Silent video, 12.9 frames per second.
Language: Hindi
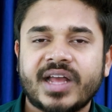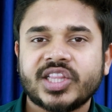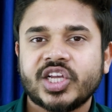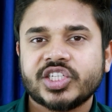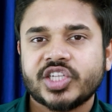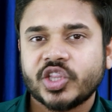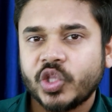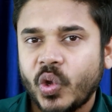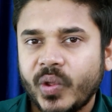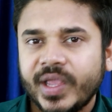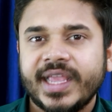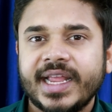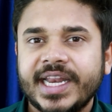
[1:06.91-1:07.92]
बात कर सकते
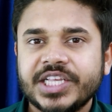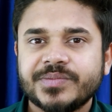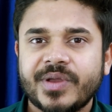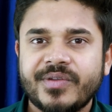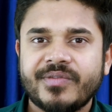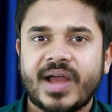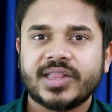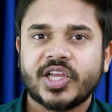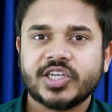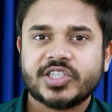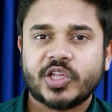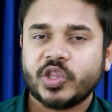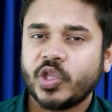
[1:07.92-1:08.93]
हो इंग्लिश में भी बात
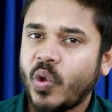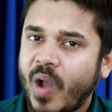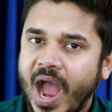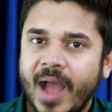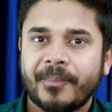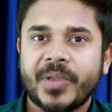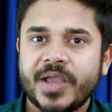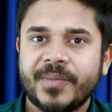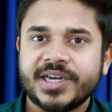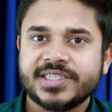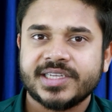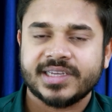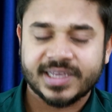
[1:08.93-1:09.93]
कर सकते हो आपकी
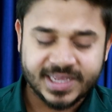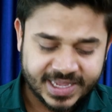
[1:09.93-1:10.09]
मर्जी